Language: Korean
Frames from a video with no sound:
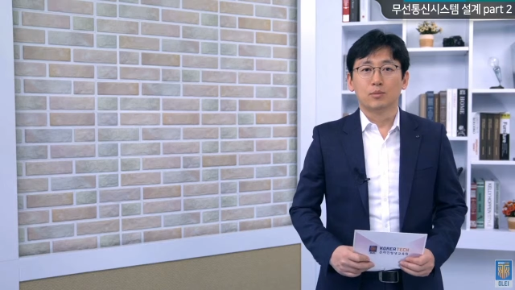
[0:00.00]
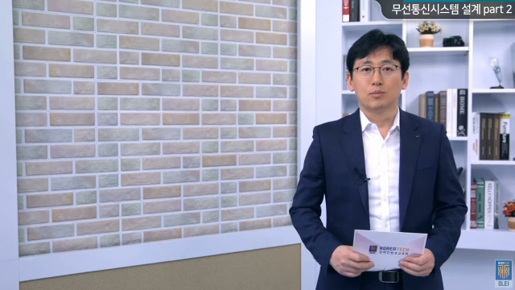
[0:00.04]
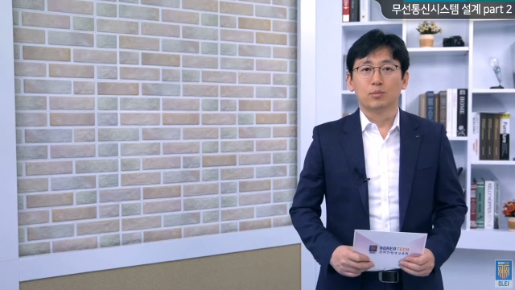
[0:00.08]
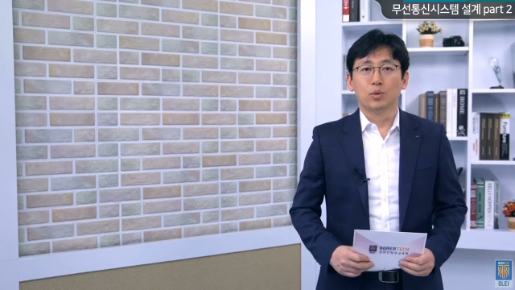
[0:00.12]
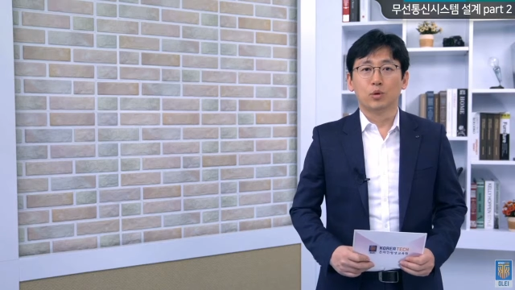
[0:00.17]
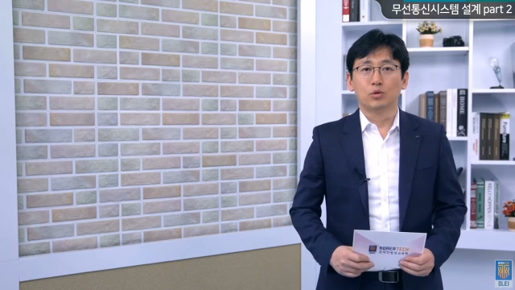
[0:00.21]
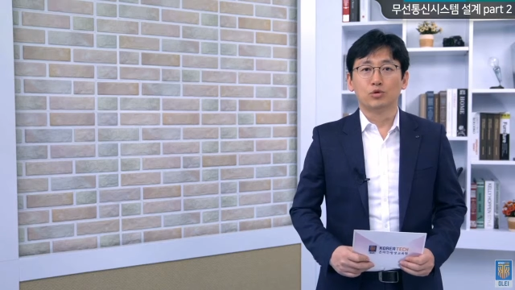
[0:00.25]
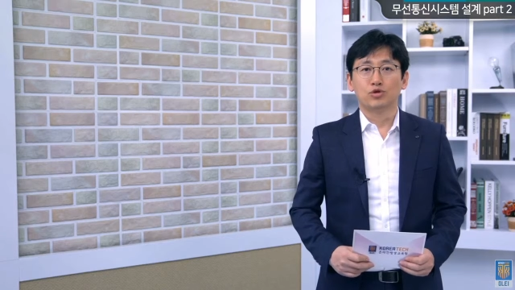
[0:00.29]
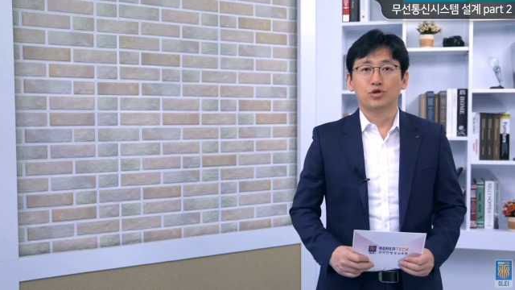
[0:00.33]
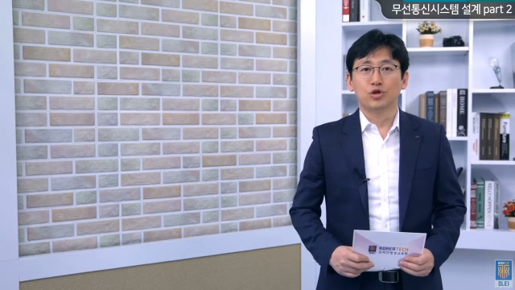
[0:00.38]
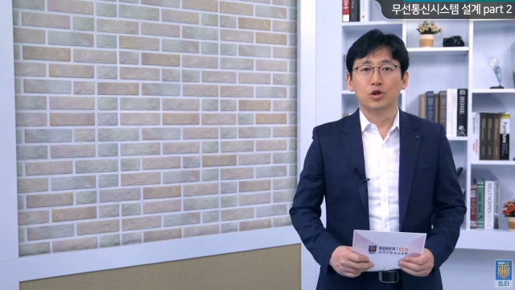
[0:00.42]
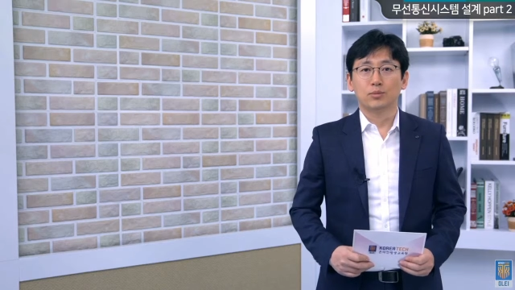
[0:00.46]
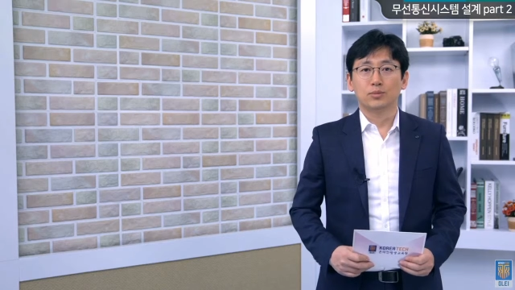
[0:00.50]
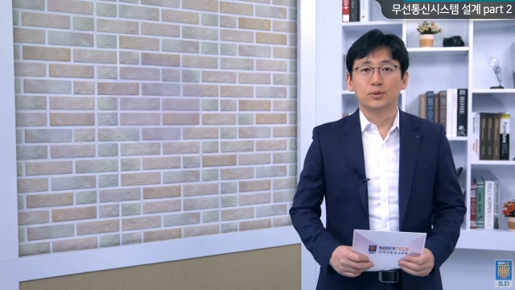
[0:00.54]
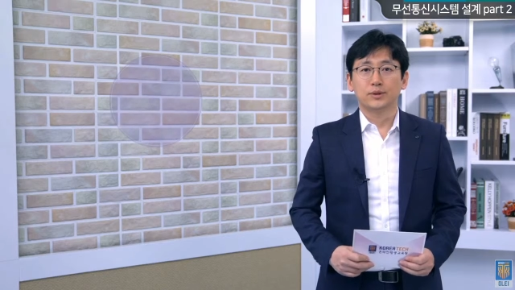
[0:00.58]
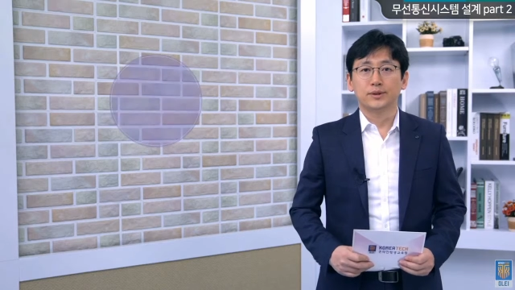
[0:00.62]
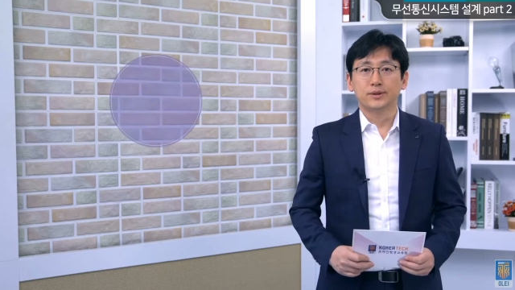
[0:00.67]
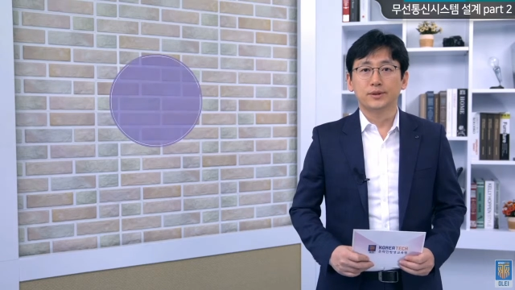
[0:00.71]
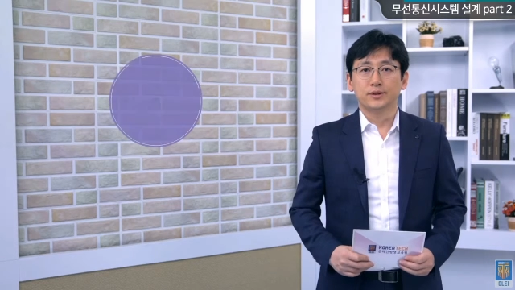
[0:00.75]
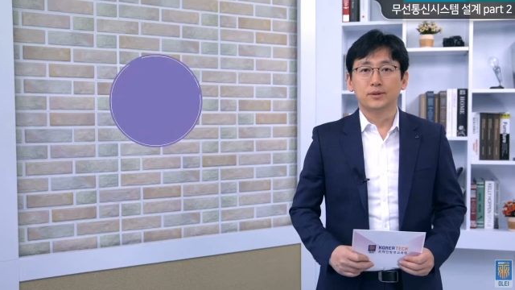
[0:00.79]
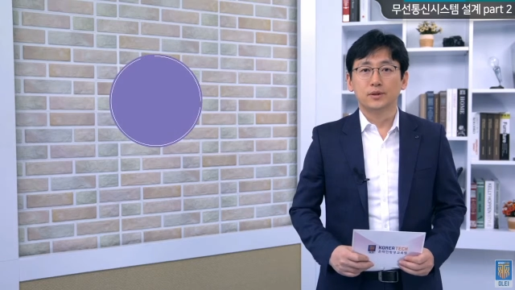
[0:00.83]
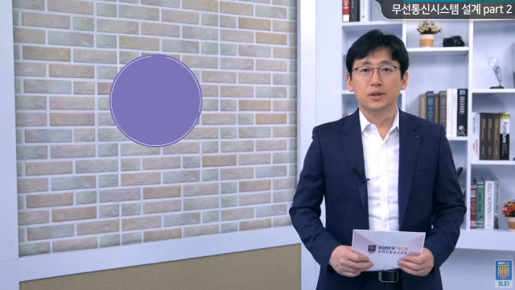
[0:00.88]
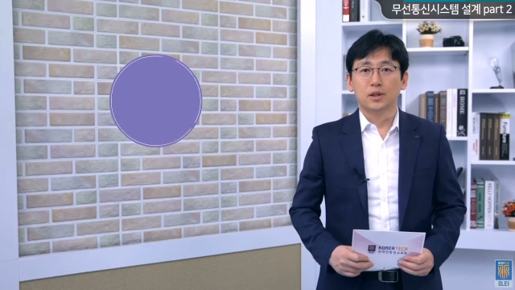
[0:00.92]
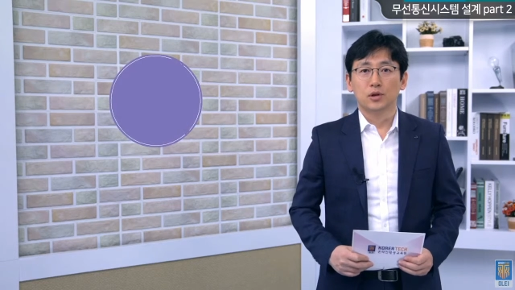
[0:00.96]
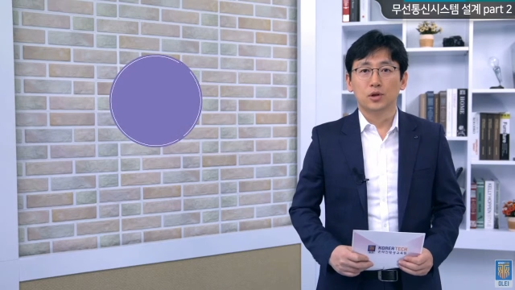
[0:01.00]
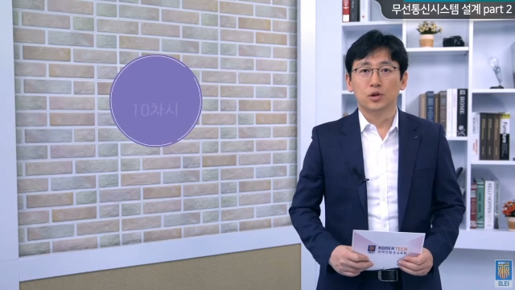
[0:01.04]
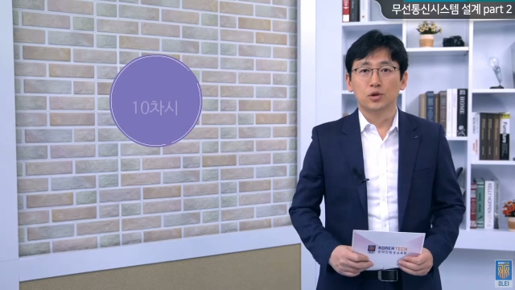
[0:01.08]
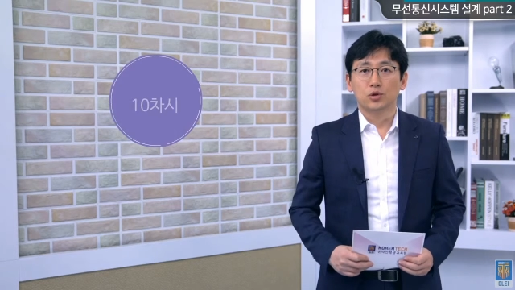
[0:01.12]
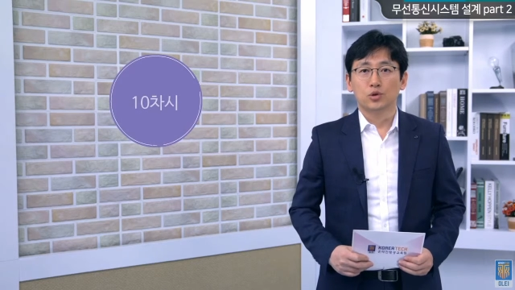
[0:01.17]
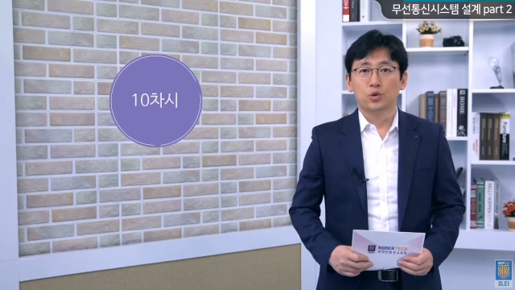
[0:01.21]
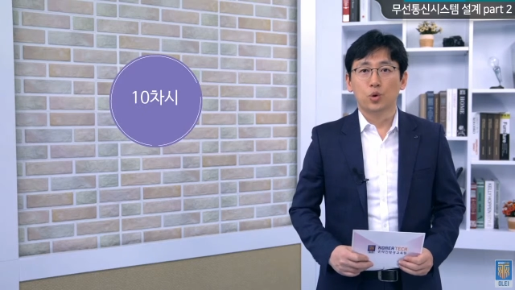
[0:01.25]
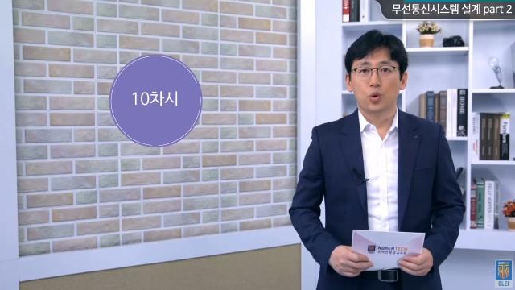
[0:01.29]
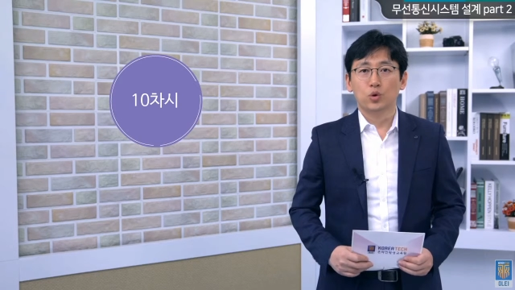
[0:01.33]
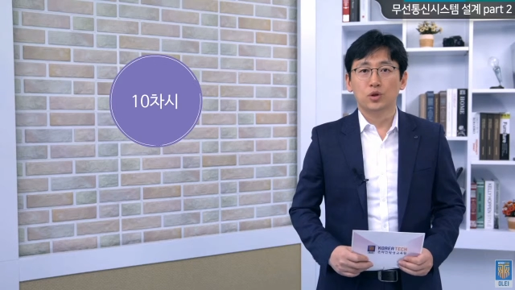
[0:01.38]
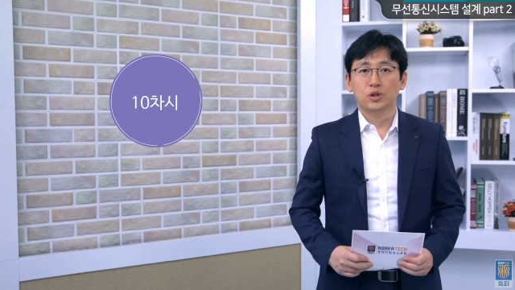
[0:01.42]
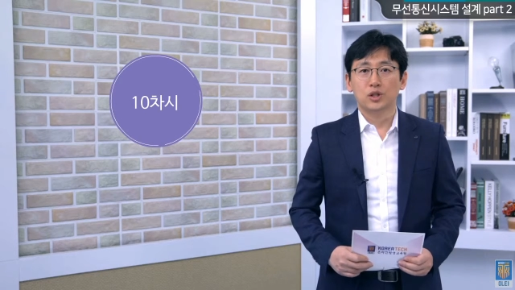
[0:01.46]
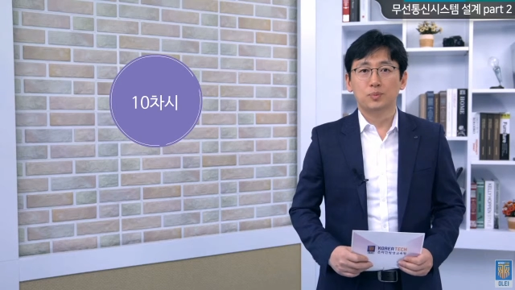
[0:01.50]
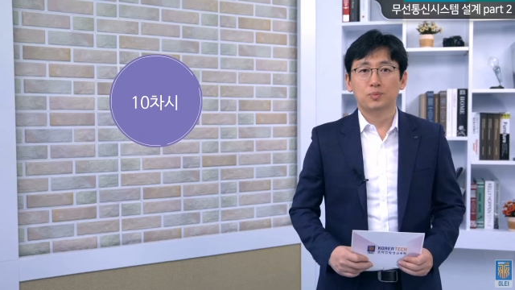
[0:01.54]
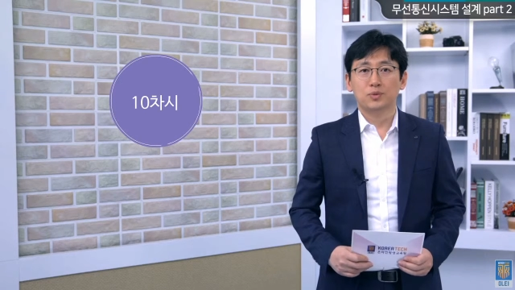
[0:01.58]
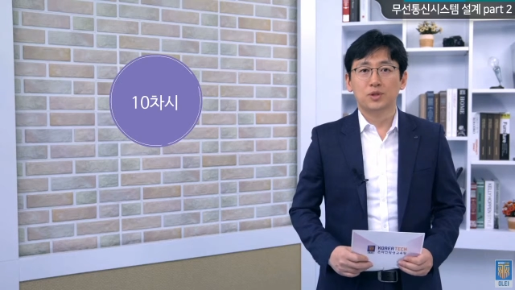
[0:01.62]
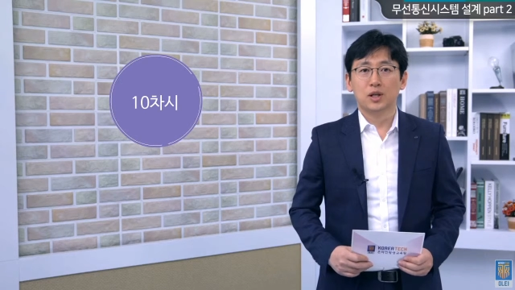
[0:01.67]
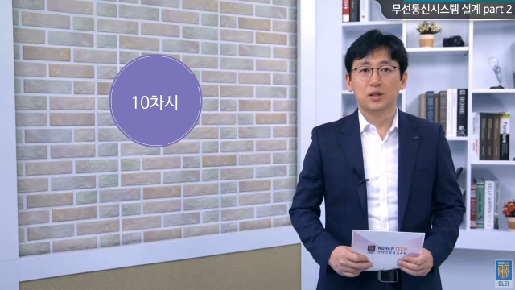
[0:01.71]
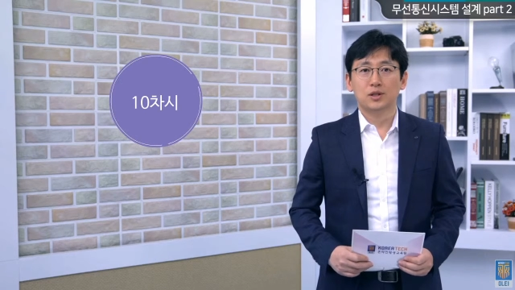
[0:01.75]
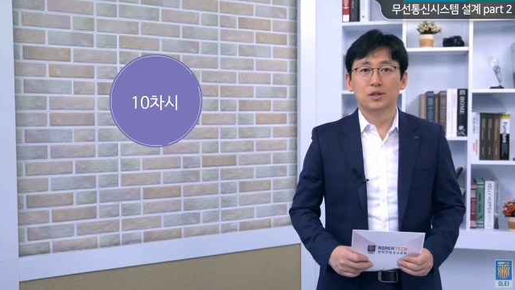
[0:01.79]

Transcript: 본 수업은 총 10차